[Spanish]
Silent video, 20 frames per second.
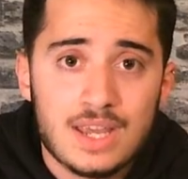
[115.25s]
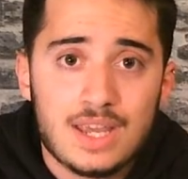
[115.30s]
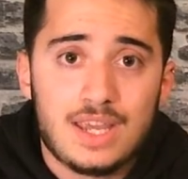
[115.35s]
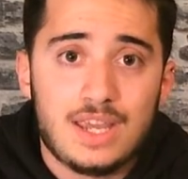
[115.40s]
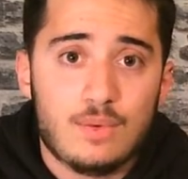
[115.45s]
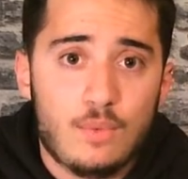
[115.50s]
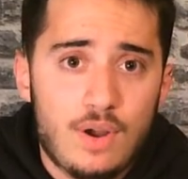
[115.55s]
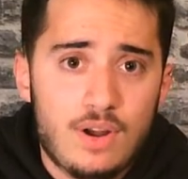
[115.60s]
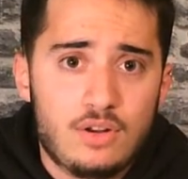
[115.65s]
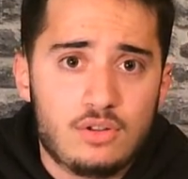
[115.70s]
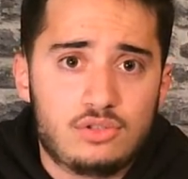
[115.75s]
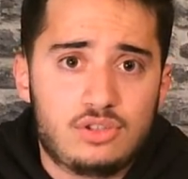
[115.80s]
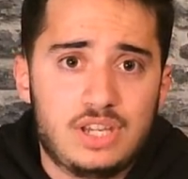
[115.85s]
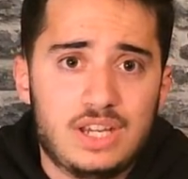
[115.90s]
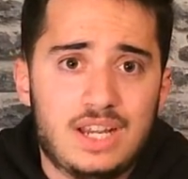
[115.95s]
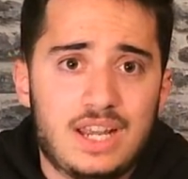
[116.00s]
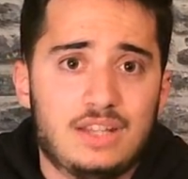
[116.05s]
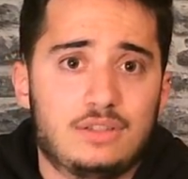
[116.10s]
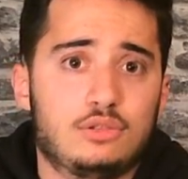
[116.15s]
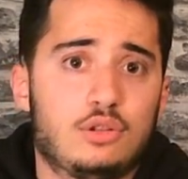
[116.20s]
Y bueno,
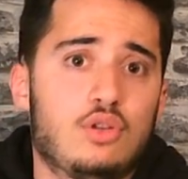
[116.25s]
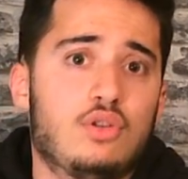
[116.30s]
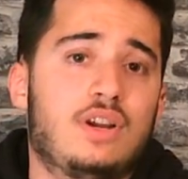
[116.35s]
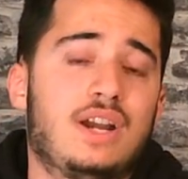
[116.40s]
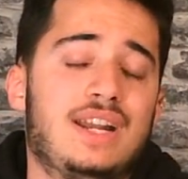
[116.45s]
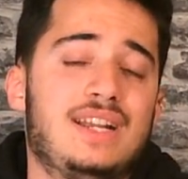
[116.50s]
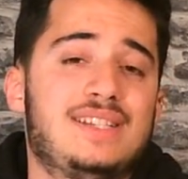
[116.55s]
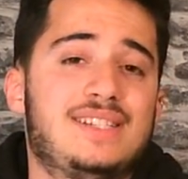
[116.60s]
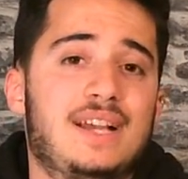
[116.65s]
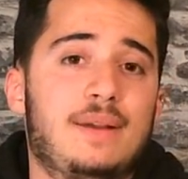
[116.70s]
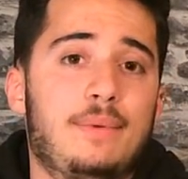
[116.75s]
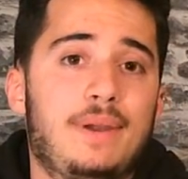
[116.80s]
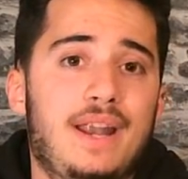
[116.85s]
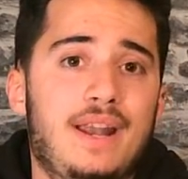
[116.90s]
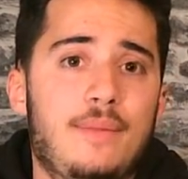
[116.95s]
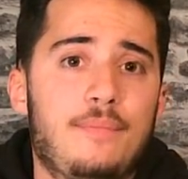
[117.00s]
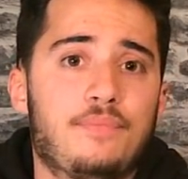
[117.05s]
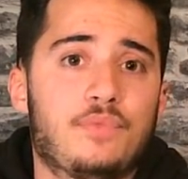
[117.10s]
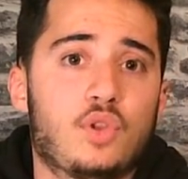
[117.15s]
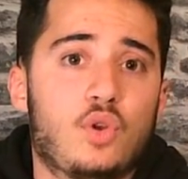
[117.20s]
sé que todos queréis
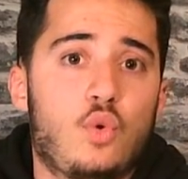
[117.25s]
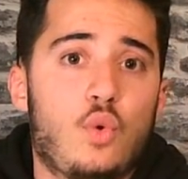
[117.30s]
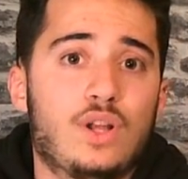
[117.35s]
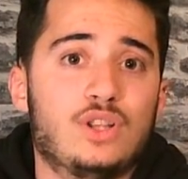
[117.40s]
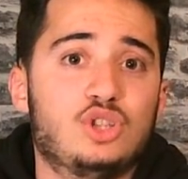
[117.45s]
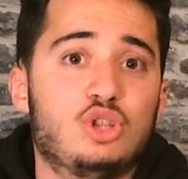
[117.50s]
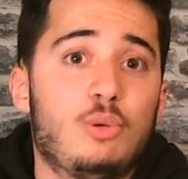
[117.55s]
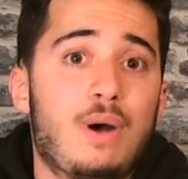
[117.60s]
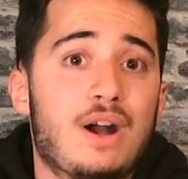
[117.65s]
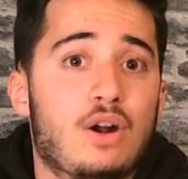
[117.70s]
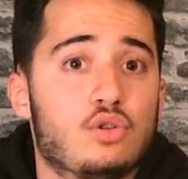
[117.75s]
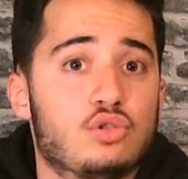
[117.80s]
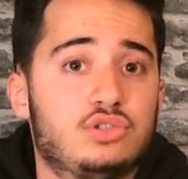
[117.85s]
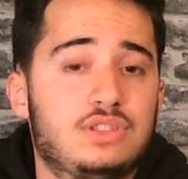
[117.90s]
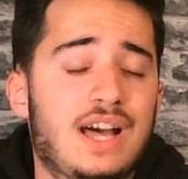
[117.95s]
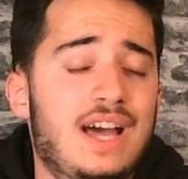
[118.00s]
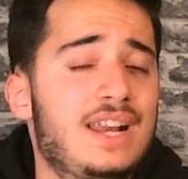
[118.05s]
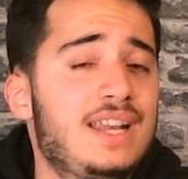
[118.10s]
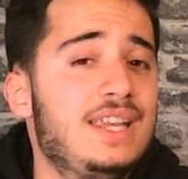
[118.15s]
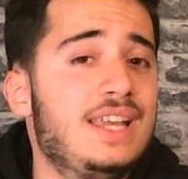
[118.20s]
saber cuánto va a
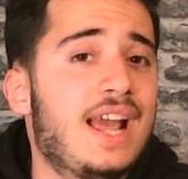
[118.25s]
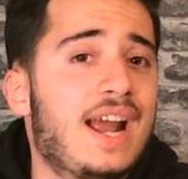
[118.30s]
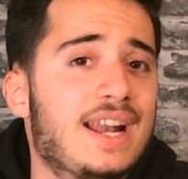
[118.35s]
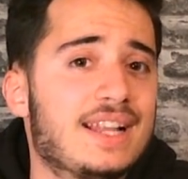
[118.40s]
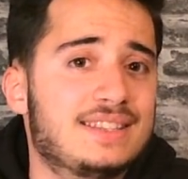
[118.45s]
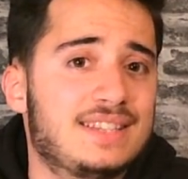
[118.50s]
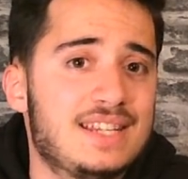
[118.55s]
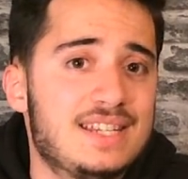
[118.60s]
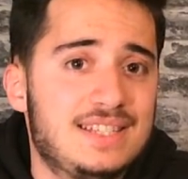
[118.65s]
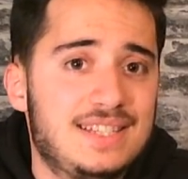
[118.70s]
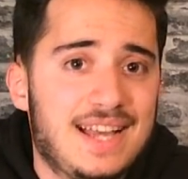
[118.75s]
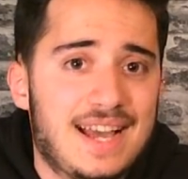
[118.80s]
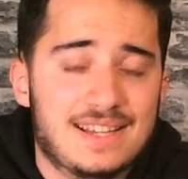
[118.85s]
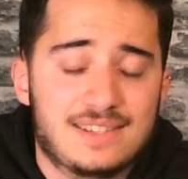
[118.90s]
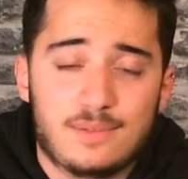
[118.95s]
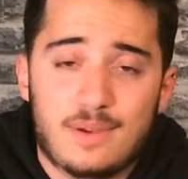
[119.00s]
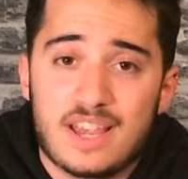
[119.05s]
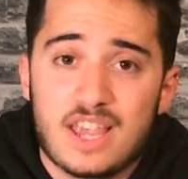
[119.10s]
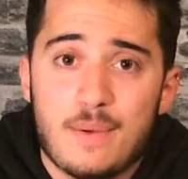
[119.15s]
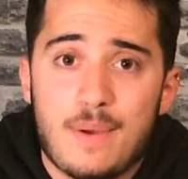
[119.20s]
costar y qué
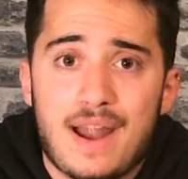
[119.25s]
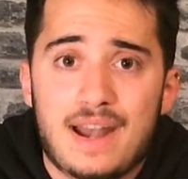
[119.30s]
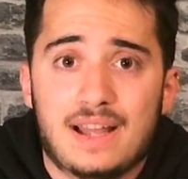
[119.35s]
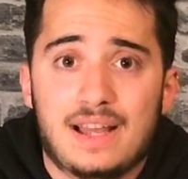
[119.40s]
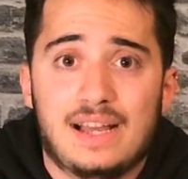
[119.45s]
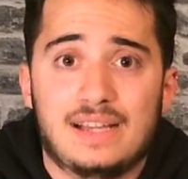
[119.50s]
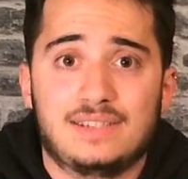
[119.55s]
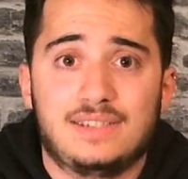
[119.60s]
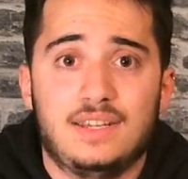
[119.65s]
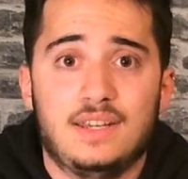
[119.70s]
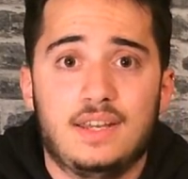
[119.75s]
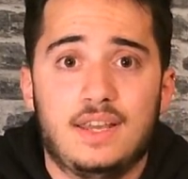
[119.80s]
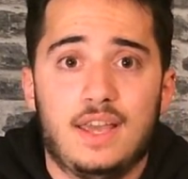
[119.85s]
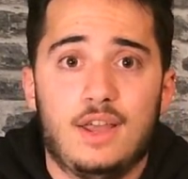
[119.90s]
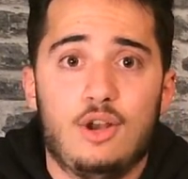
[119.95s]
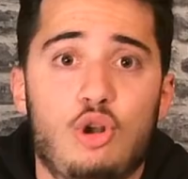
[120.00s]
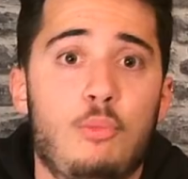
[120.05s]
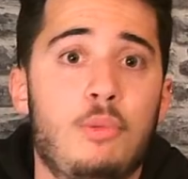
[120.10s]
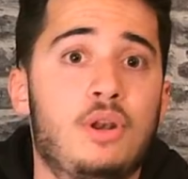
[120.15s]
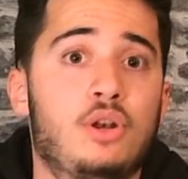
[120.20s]
características va a llevar, así
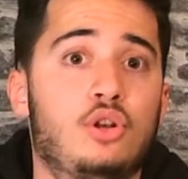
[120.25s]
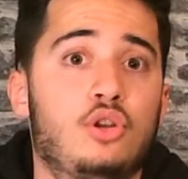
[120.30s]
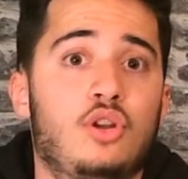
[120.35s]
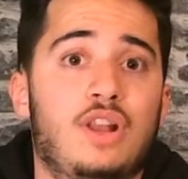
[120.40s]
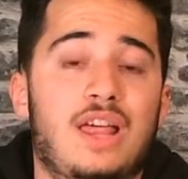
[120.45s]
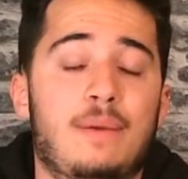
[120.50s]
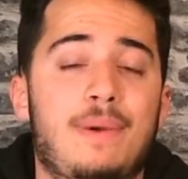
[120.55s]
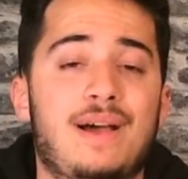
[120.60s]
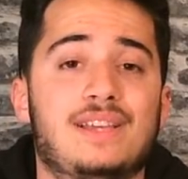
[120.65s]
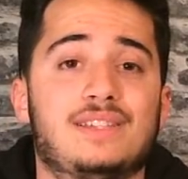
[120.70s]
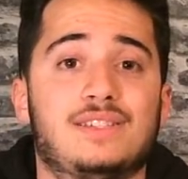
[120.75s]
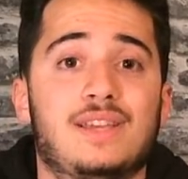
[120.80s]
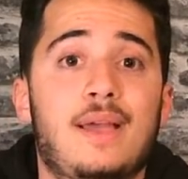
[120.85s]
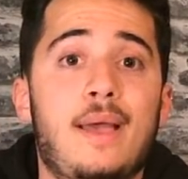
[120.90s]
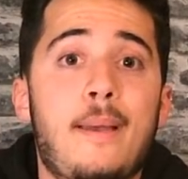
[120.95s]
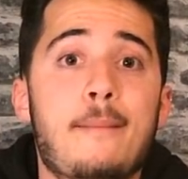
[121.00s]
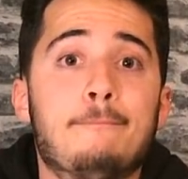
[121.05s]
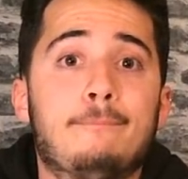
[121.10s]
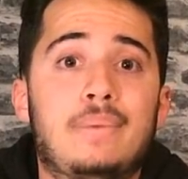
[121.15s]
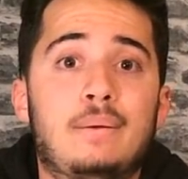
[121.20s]
no me enrollo nada más.
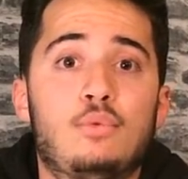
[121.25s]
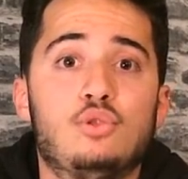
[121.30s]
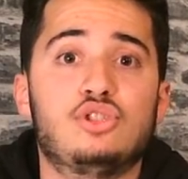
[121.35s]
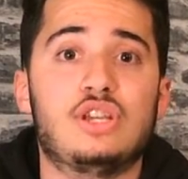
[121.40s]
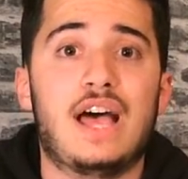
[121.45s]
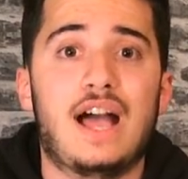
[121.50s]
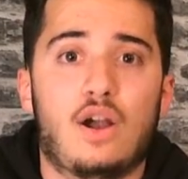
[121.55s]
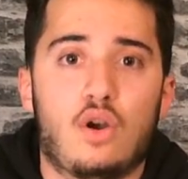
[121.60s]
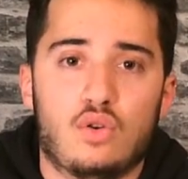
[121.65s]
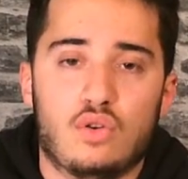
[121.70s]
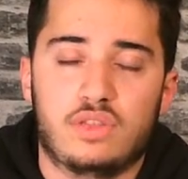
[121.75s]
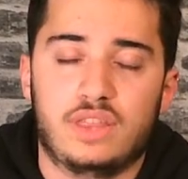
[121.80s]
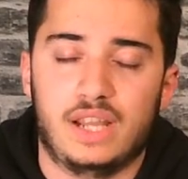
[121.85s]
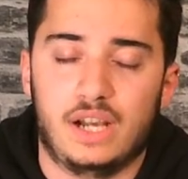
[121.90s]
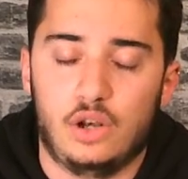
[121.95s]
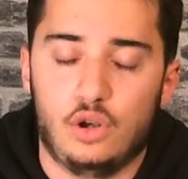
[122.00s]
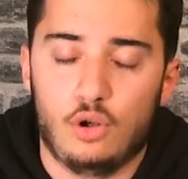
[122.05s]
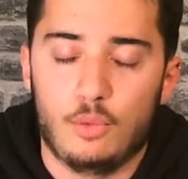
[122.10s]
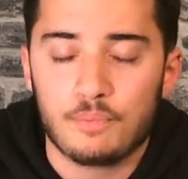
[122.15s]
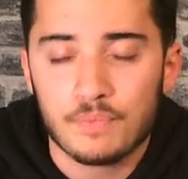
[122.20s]
Vamos a
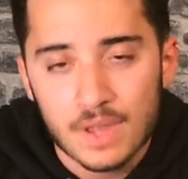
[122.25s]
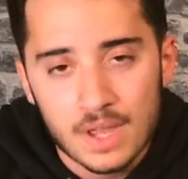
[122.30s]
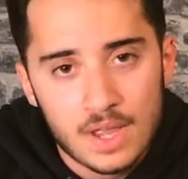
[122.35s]
conocerlo.